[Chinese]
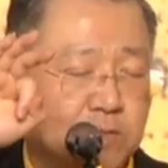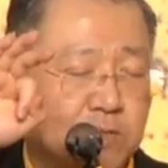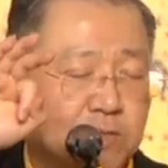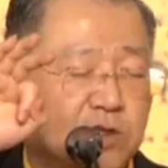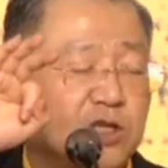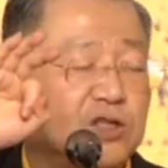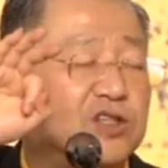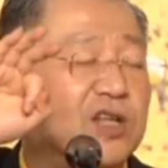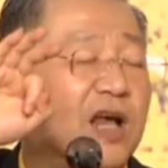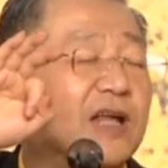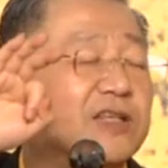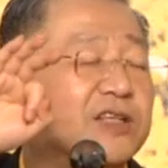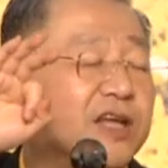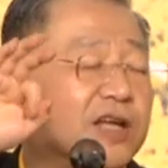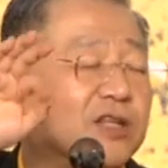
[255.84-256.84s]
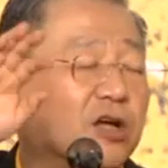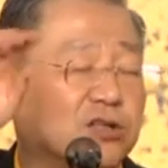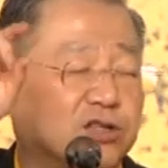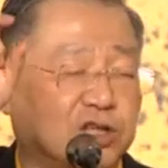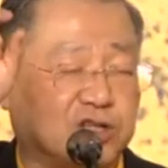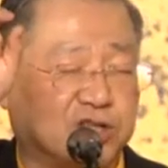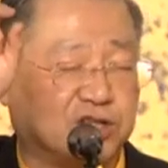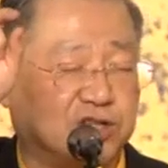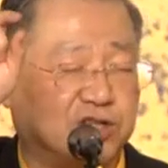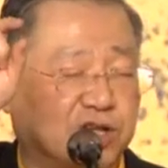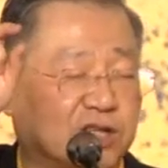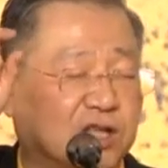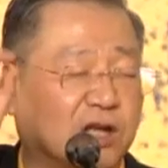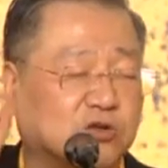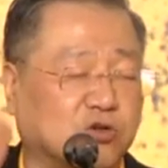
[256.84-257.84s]
第3节到第4
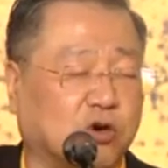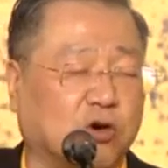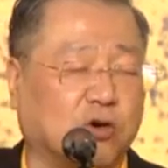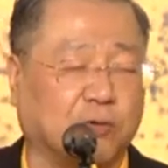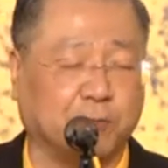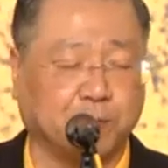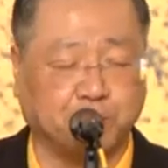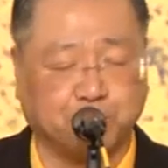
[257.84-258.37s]
节当中，